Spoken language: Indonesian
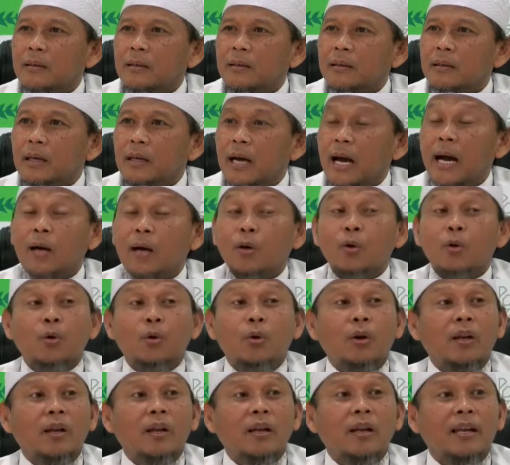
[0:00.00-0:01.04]

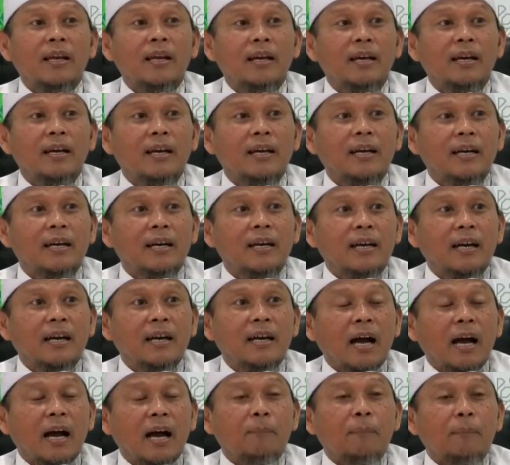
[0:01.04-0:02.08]
Harun,
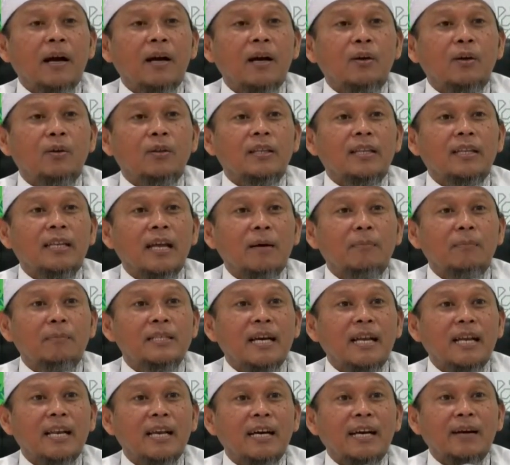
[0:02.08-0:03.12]
apa engkau tidak
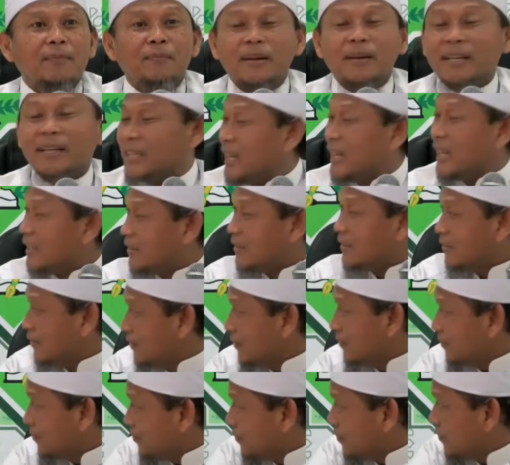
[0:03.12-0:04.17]
menjalankan perintahku?
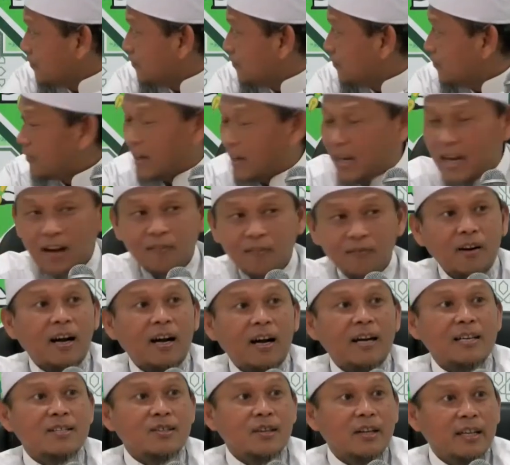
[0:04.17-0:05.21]

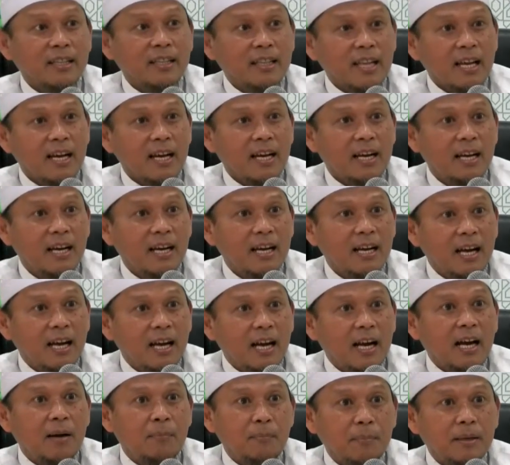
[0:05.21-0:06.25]
Afa asaita
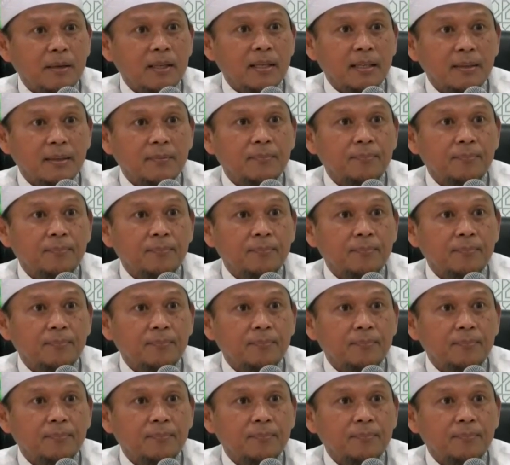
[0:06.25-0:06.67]
amri.